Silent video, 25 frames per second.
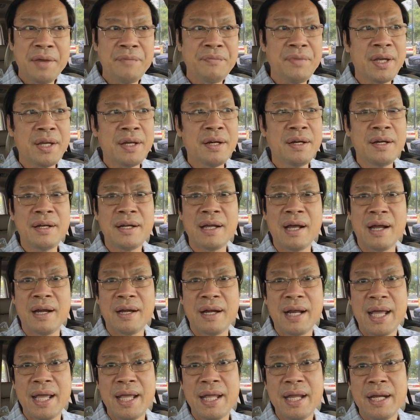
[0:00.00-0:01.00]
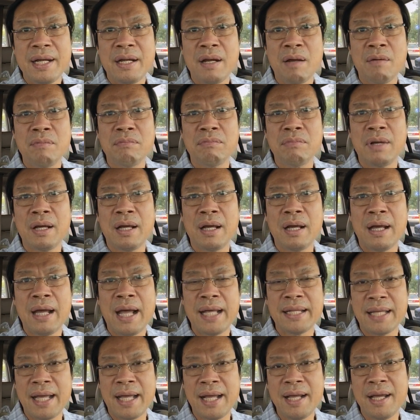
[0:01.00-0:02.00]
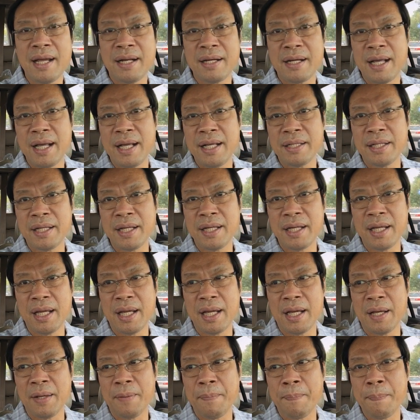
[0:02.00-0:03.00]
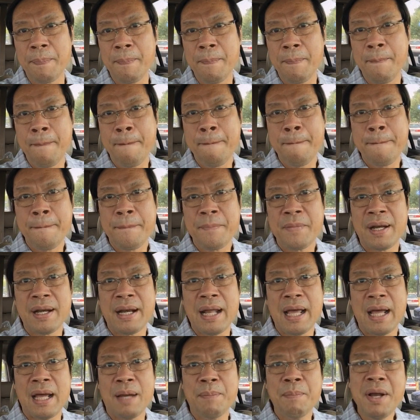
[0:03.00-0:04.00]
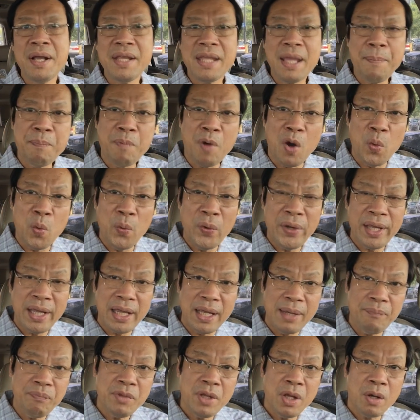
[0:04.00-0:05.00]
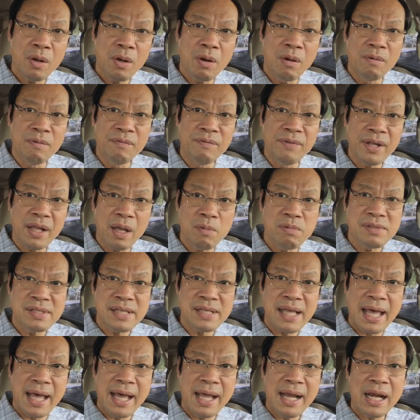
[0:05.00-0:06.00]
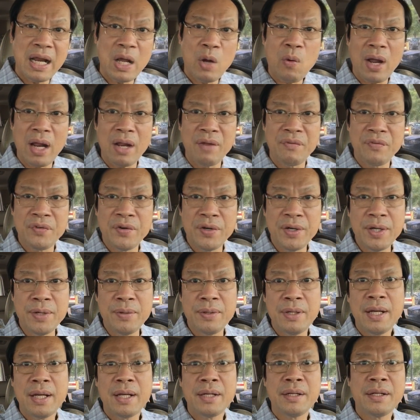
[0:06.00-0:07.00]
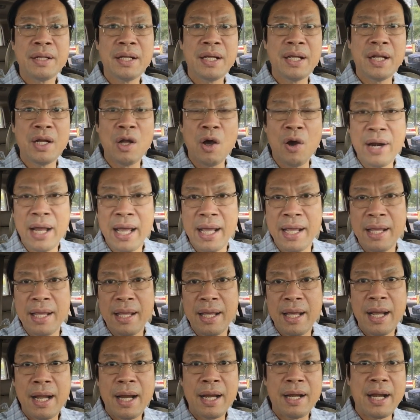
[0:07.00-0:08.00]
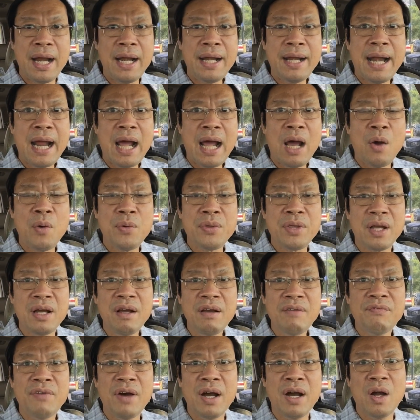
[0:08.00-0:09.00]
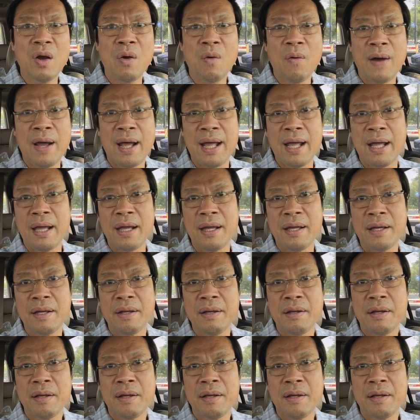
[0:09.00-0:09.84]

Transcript: Việt Hương gần đây, trong à, tháng gần đây thì à, đã bất chấp mọi nguy hiểm cùng với ông xã là Hoài Phương đi đó đây để trao những phần quà,